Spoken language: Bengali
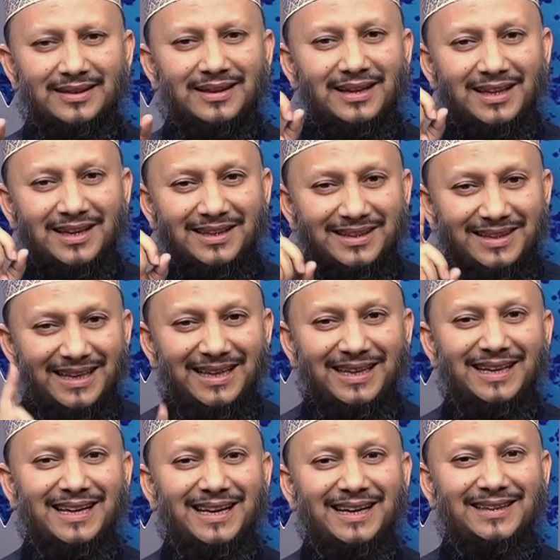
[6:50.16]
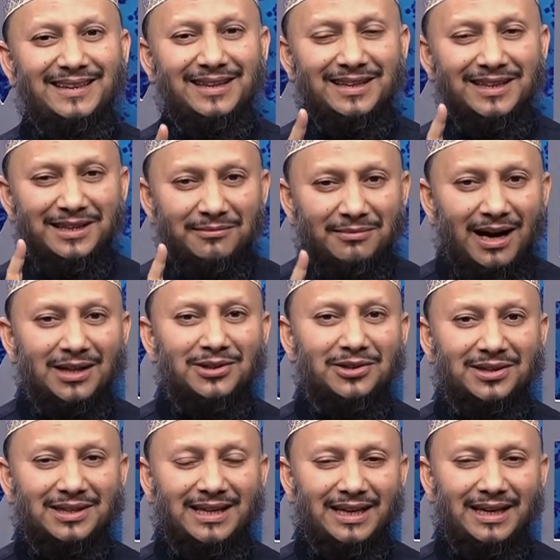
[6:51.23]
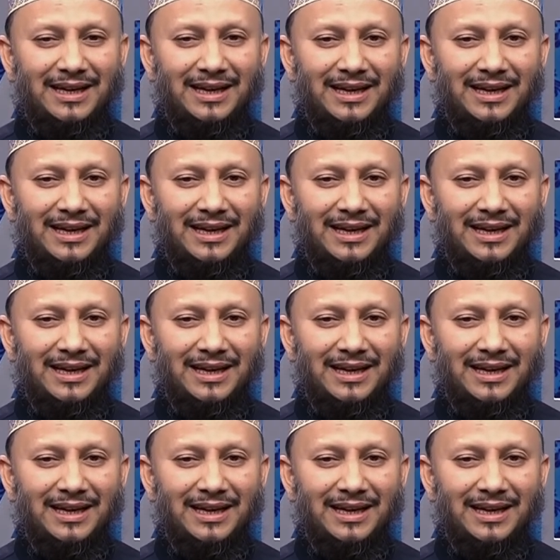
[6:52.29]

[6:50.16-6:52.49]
তাদের দিনকে তাদের ইবাদতকে